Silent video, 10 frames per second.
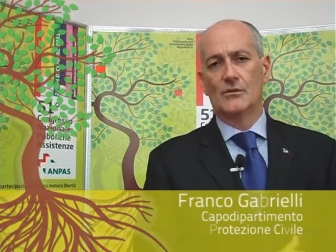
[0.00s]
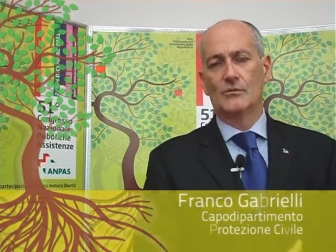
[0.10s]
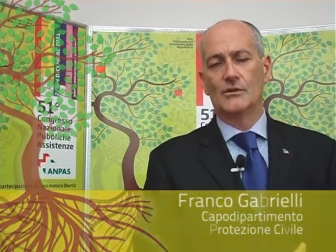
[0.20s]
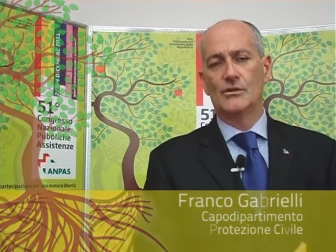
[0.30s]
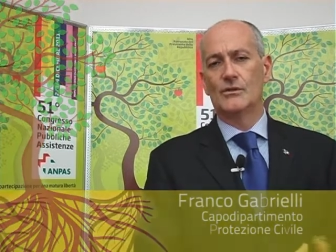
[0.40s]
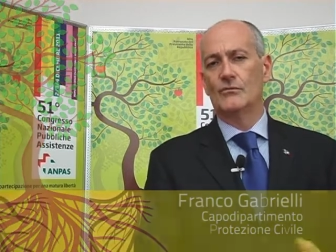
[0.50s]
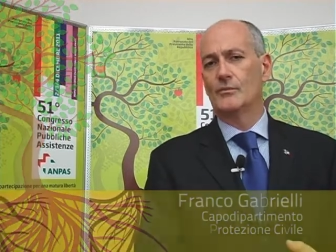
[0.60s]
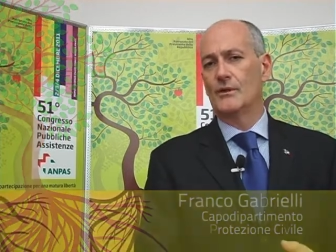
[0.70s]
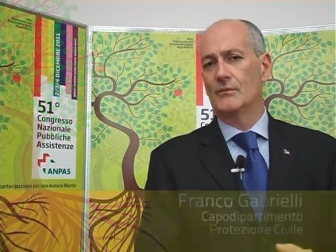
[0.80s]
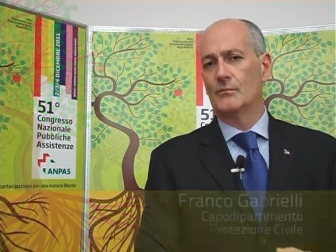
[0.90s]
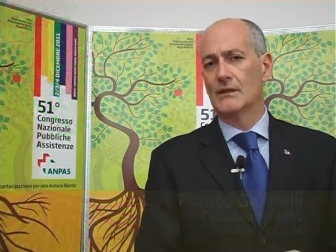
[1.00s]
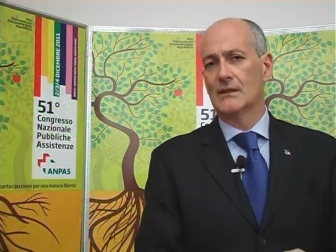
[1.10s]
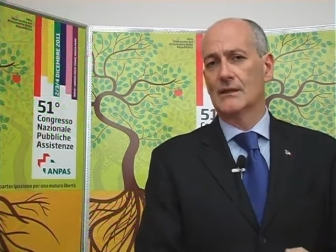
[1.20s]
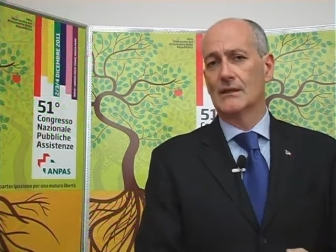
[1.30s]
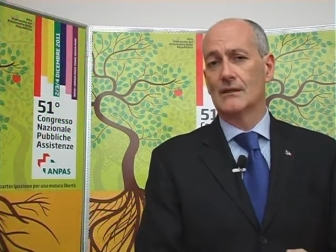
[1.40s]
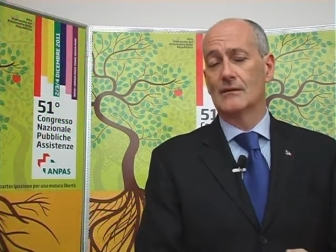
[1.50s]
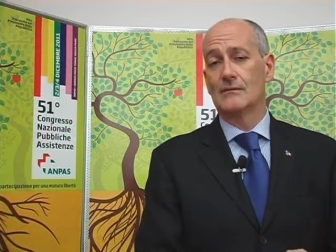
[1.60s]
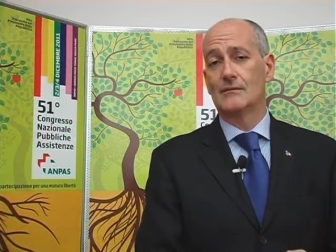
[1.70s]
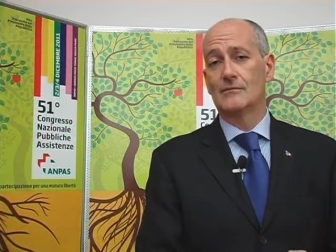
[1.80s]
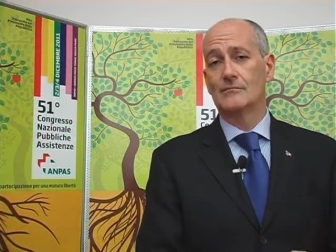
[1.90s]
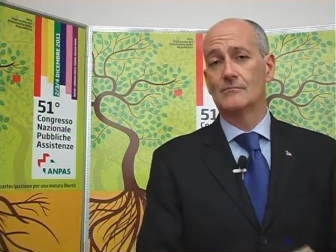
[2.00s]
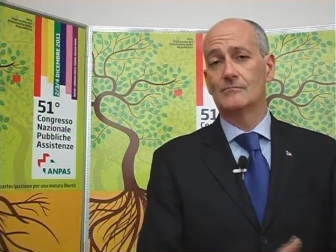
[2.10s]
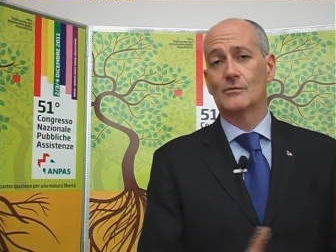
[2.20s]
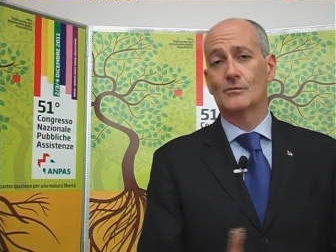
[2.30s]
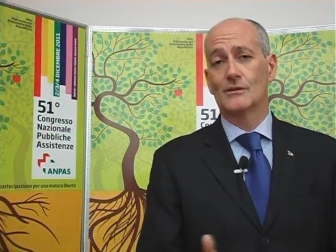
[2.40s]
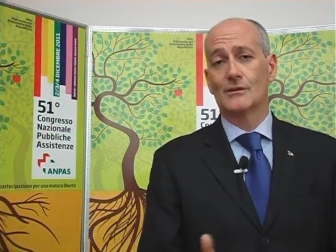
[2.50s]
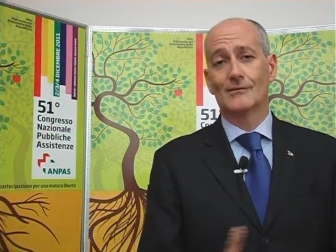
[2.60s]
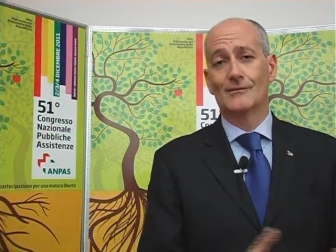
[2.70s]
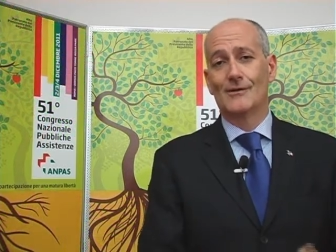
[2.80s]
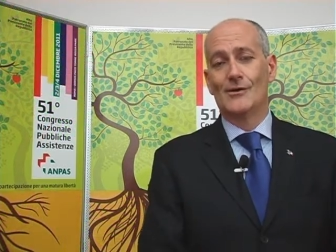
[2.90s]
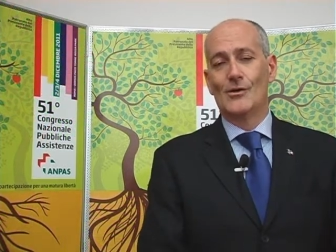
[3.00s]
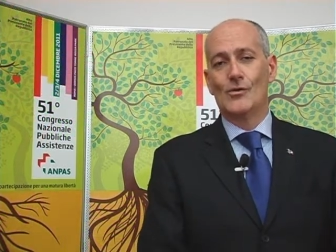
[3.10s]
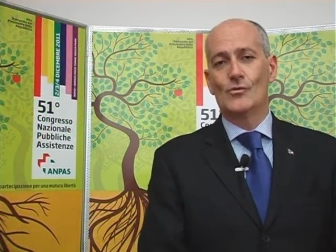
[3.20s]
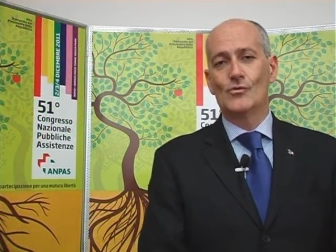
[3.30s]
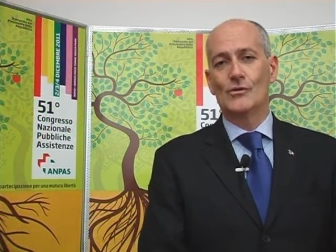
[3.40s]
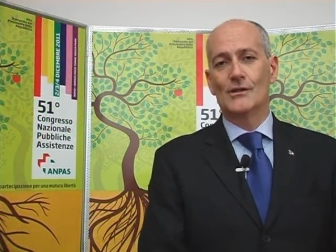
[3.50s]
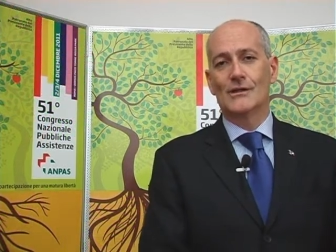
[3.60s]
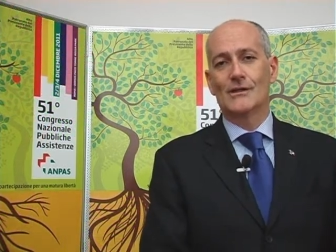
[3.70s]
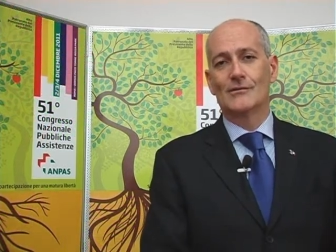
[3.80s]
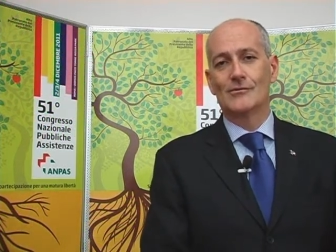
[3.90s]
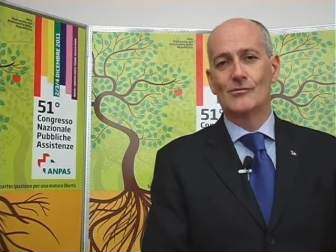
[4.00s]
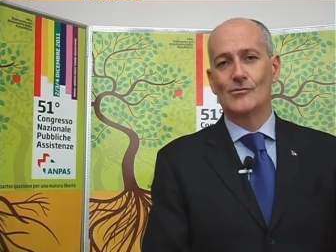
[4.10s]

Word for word: come dicevo prima, è come dire, un,